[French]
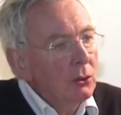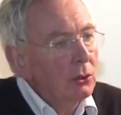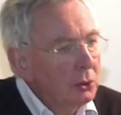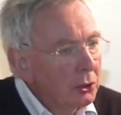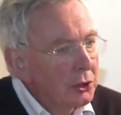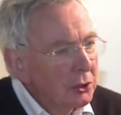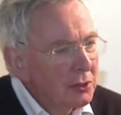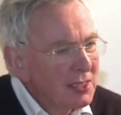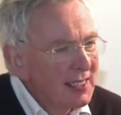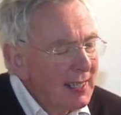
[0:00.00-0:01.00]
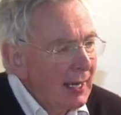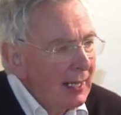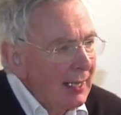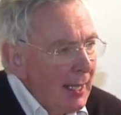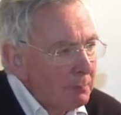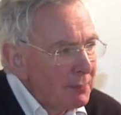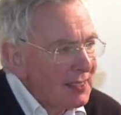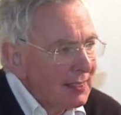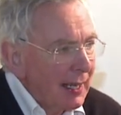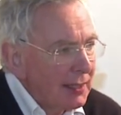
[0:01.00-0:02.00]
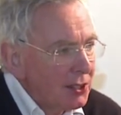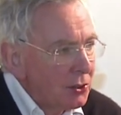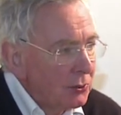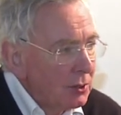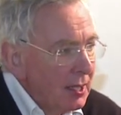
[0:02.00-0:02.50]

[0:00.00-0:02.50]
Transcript: autre chose. C'est ça l'abstraction,